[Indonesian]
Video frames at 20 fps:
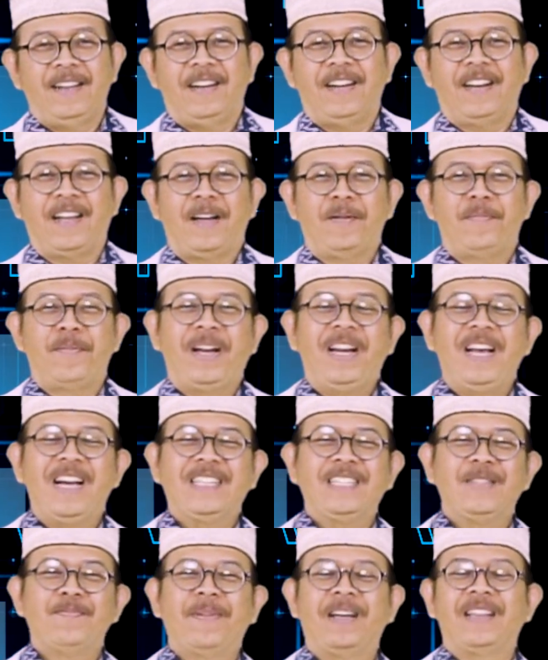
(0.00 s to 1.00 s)
Nah, pada
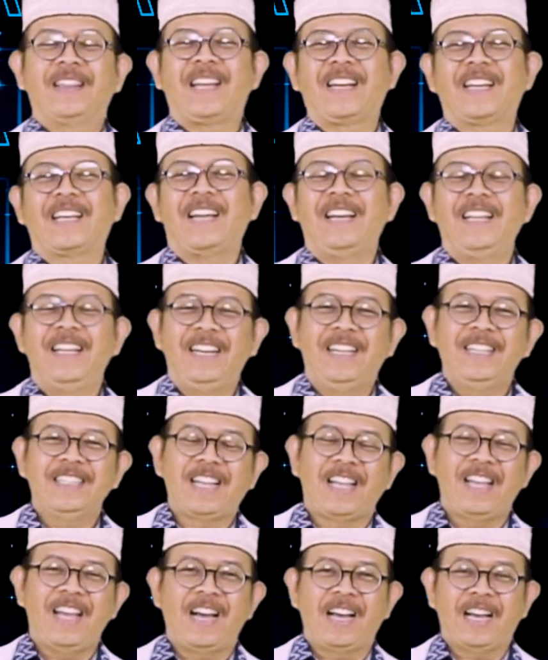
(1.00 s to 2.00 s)
kesempatan kali ini
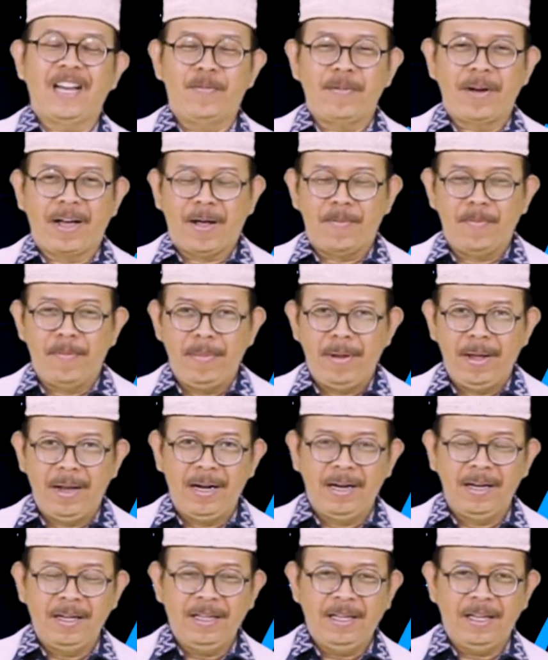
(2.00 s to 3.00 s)
saya akan
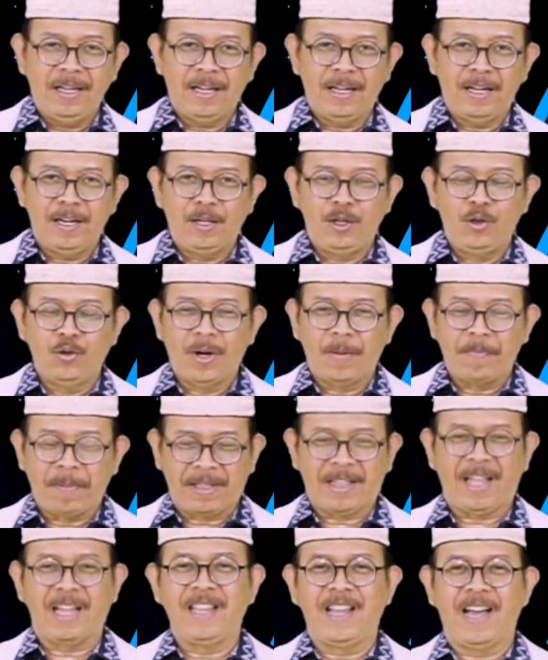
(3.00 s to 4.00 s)
mengambil eh, dua
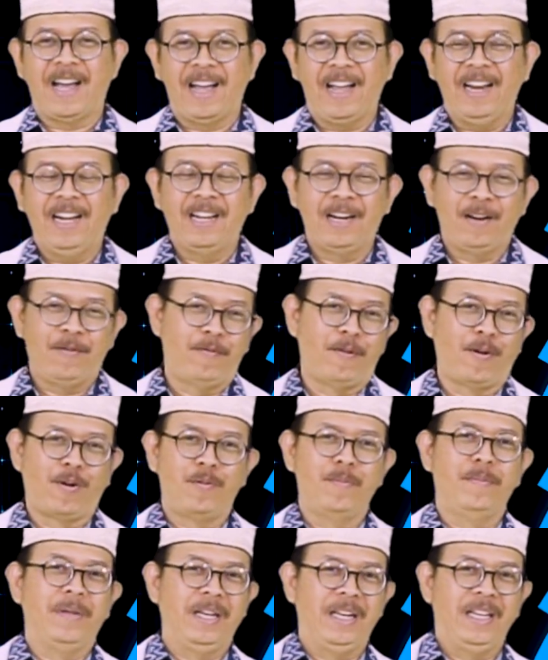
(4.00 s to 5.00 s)
pertanyaan dari
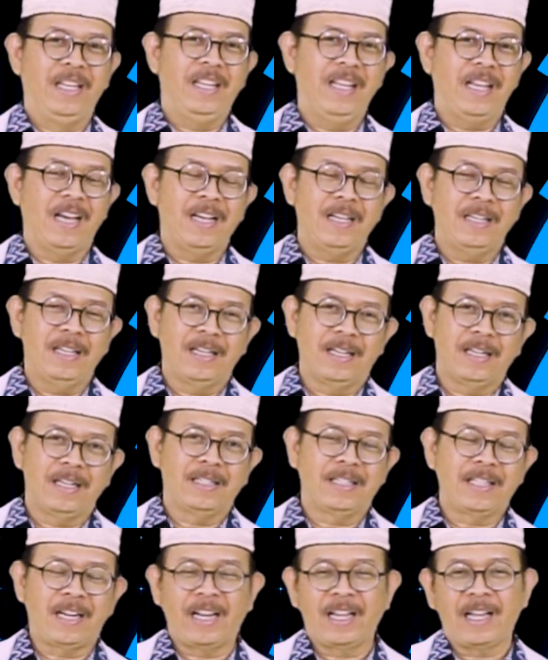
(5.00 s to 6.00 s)
forum ini ya.
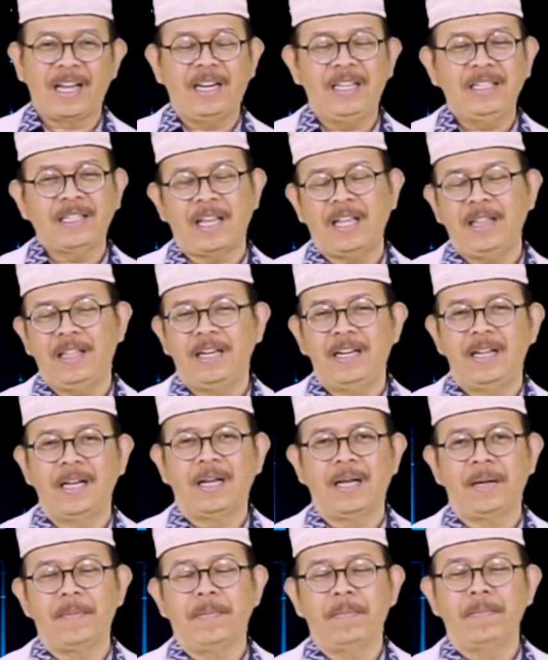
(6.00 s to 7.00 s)
Eh, seringkali saya
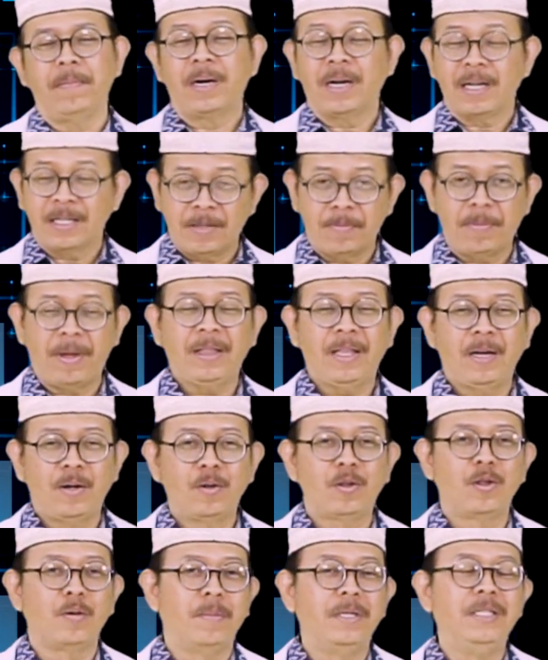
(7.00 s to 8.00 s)
tidak berkesempatan
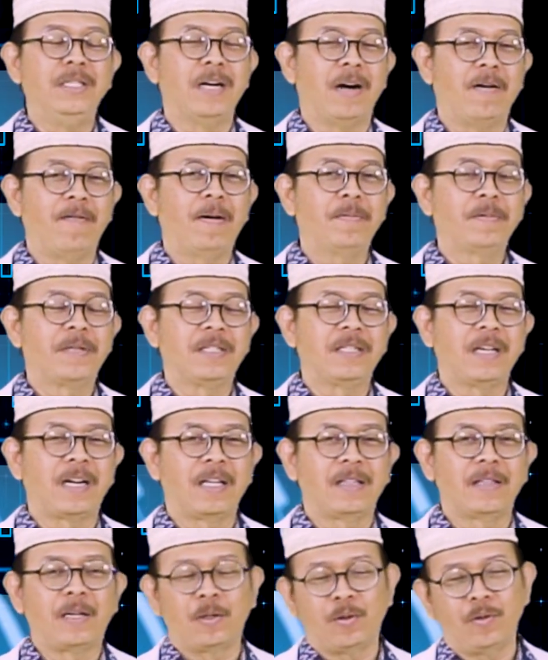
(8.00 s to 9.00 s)
untuk menjawab
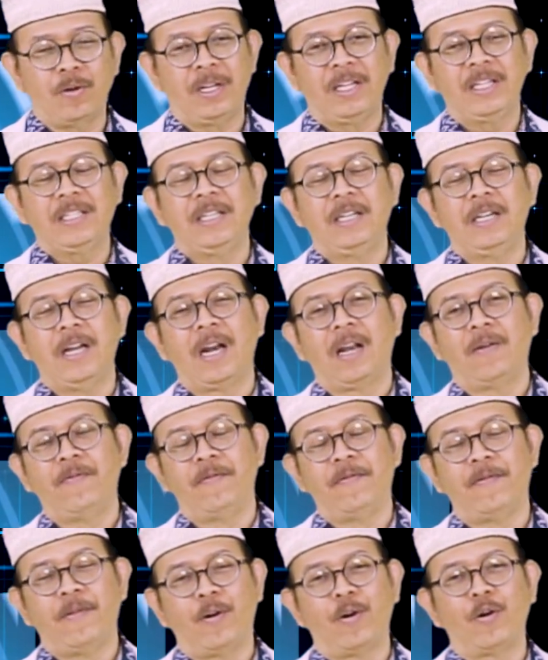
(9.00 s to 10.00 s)
secara tertulis di
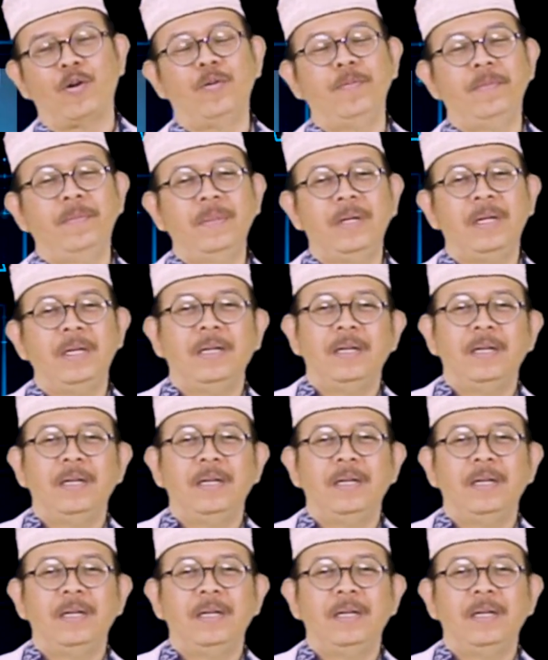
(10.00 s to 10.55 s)
dalam forum